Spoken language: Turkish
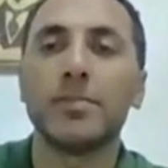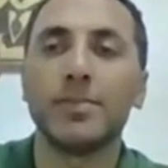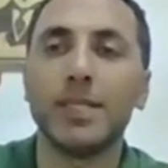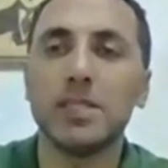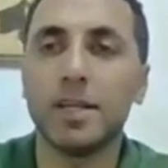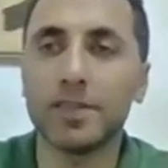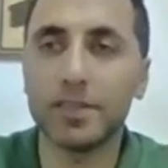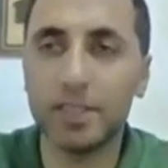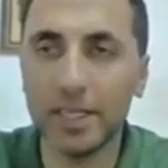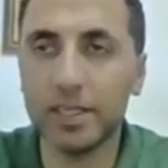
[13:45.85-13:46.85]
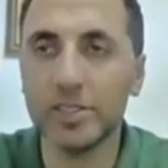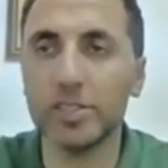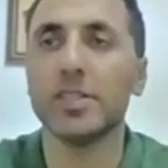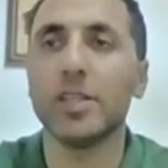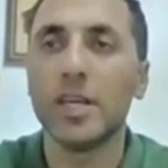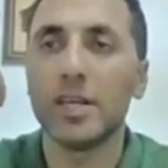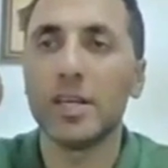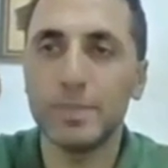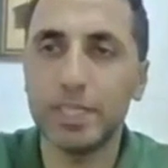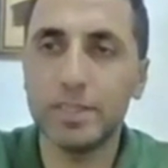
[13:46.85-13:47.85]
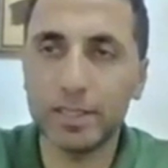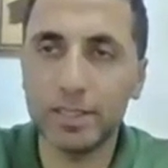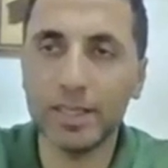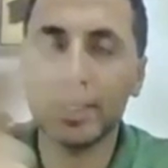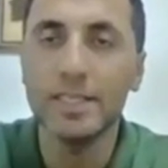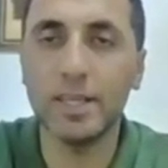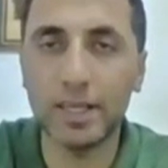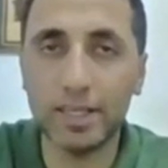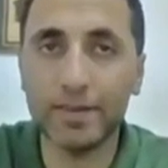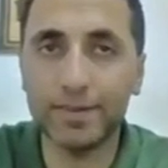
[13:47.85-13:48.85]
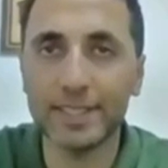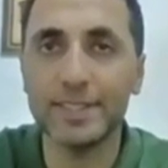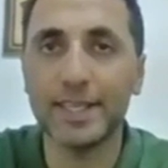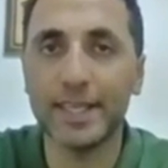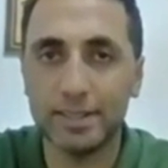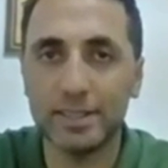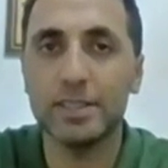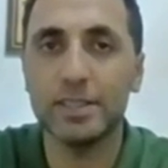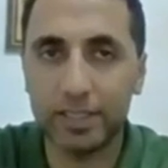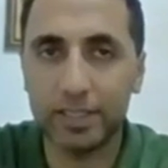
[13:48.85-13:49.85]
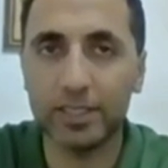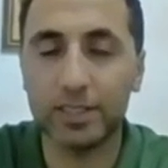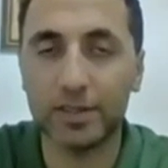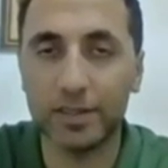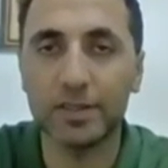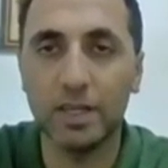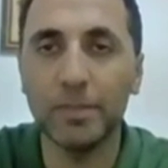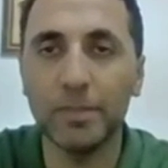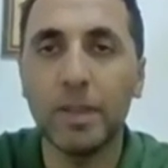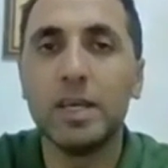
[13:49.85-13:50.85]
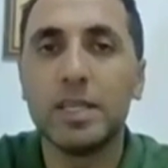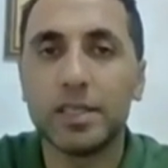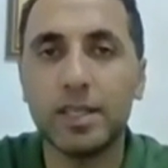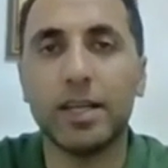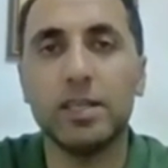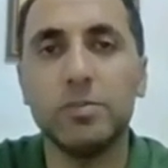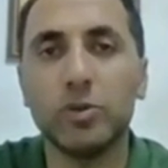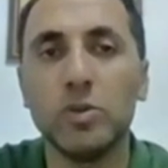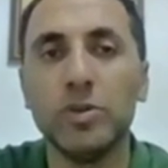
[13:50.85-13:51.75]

Bir tanesi hiyerarşidir. Bir diğeri de idari vesayettir diyeceksiniz. Tamam. İdarenin bütünü